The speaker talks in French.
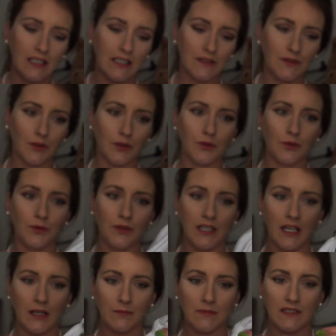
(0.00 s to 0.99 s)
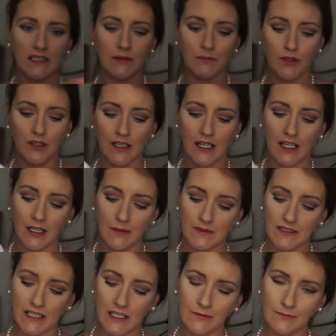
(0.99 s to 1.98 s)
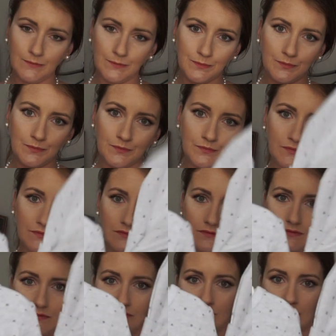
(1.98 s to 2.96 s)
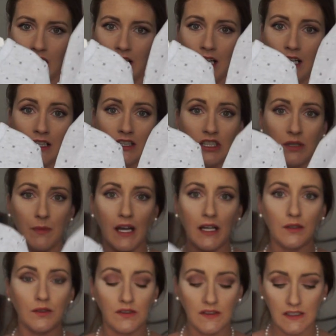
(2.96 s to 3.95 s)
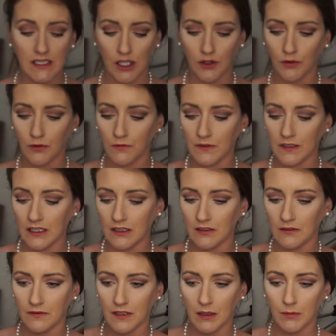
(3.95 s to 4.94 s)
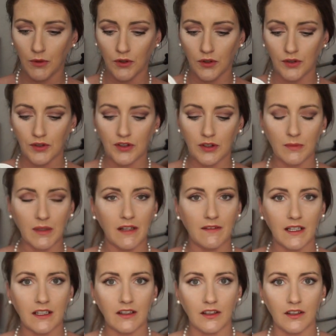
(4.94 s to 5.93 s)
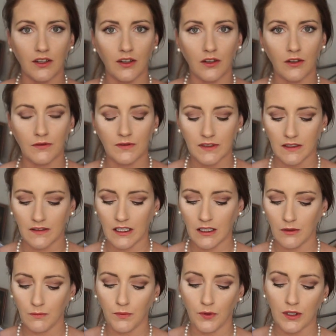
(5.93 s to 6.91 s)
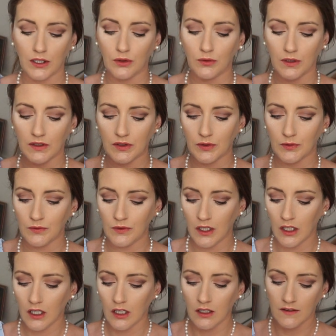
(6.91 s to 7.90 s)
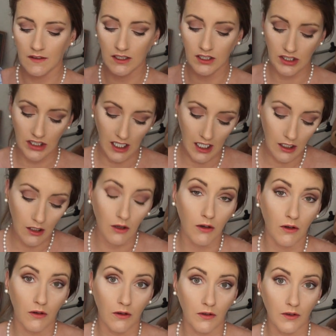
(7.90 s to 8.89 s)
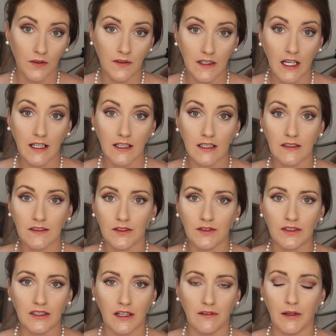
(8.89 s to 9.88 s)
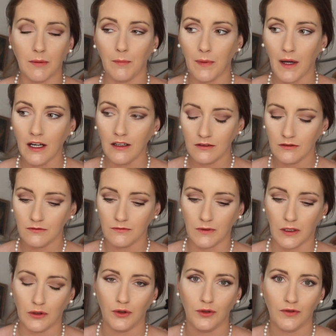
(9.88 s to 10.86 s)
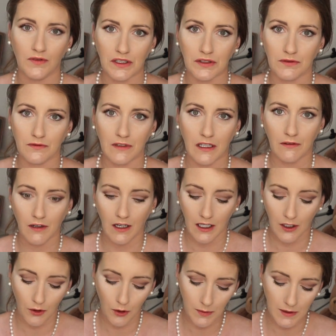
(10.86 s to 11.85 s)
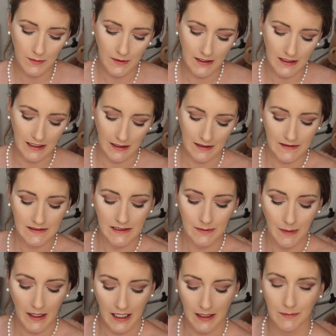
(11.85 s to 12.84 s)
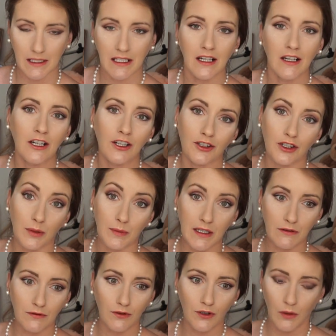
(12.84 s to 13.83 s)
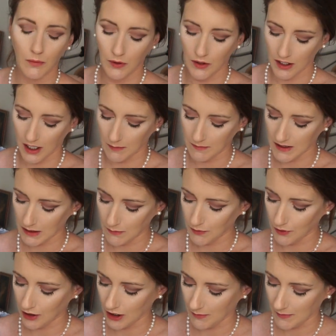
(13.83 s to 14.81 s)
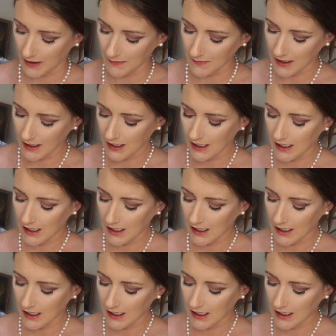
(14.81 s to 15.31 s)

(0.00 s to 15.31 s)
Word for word: et surtout il y a un petit bonnet comme ça. J'ai pas réussi à trouver euh, vraiment d'ensemble avec, euh, vous savez, pour les nourrissons. Déjà en taille naissance il n'y avait pas. de toute façon on va avoir un gros bébé euh, à ce qui paraît mais j'aurais bien voulu en prendre un petit peu quand même.